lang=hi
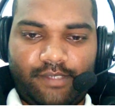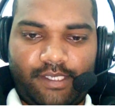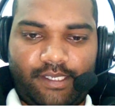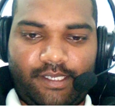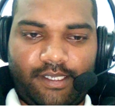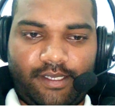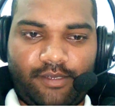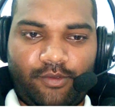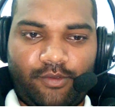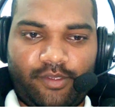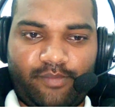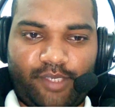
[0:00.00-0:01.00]
ग्यारह
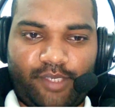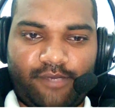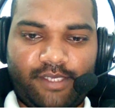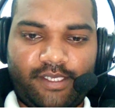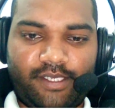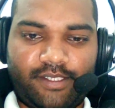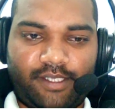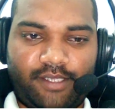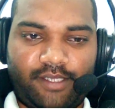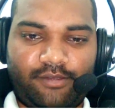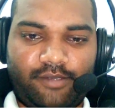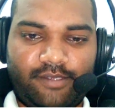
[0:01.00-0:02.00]
कॉइन पावर का
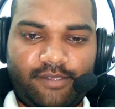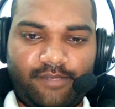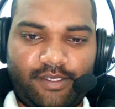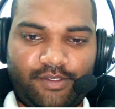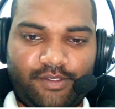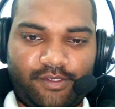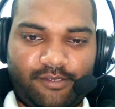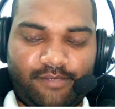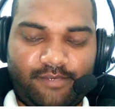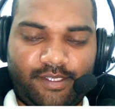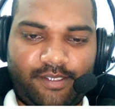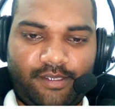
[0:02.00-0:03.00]
सात कॉइन मिल चुका
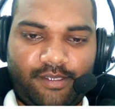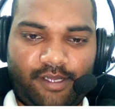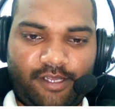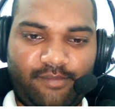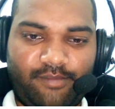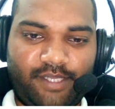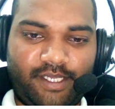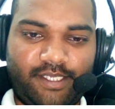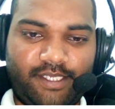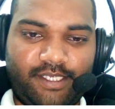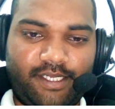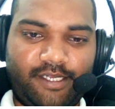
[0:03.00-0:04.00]
था लैंप देखा
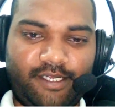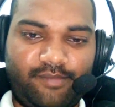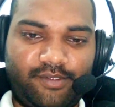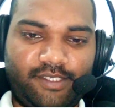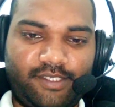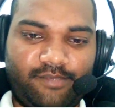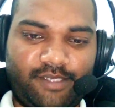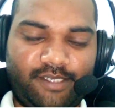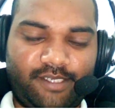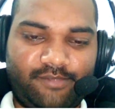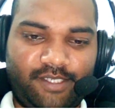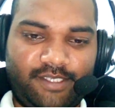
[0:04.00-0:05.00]
जैसे गाड़ी पहुंची अपने
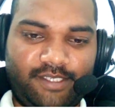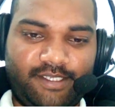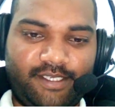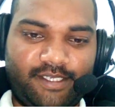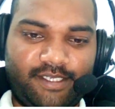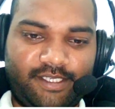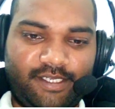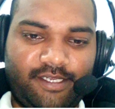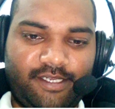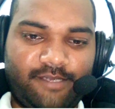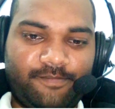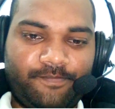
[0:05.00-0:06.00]
आप जलिए देखा
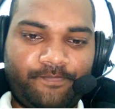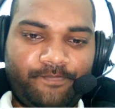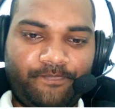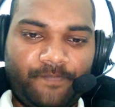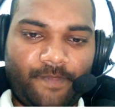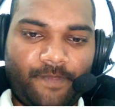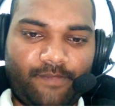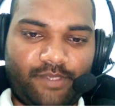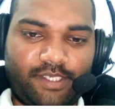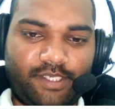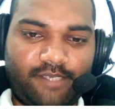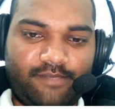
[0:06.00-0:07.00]
जली है
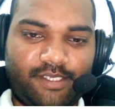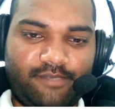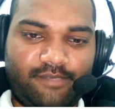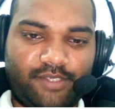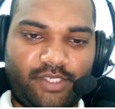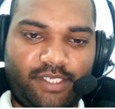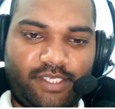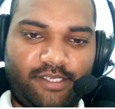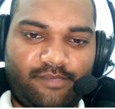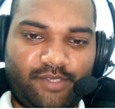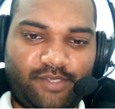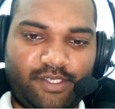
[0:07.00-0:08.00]
बचाए भैया बचाई
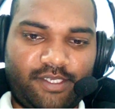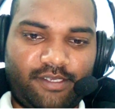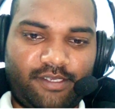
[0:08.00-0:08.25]
के बचाई